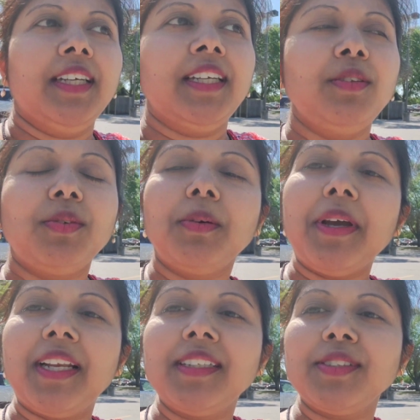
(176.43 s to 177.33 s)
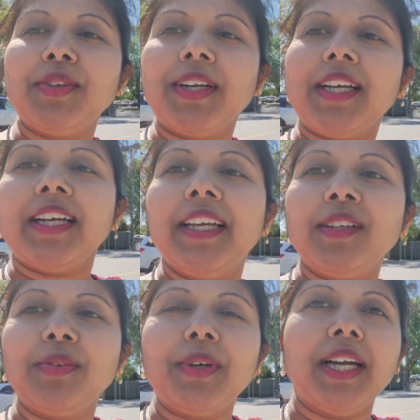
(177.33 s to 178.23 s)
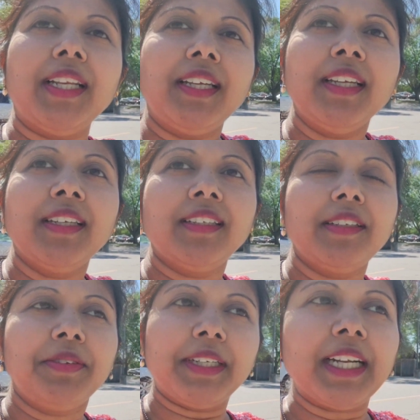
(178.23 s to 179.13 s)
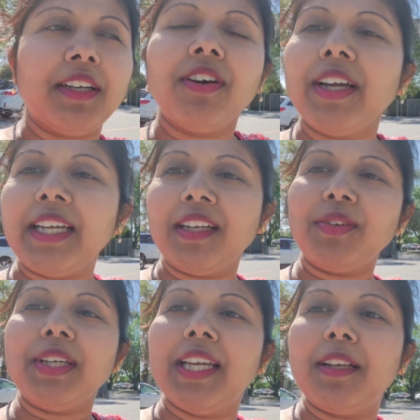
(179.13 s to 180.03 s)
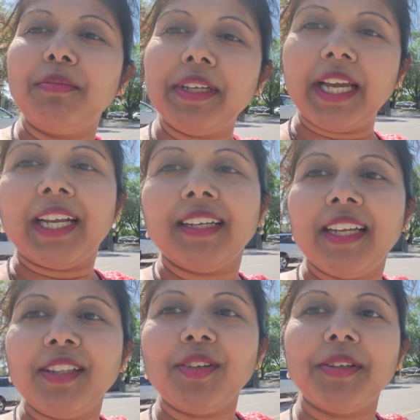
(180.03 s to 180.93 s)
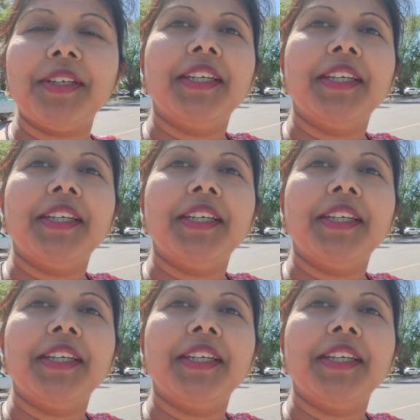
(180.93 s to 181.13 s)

এই দুটো ব্যালেন্স করা একটুখানি ডিফিকাল্ট হয় কেন কি হেল্পিং হ্যান্ড নেই তো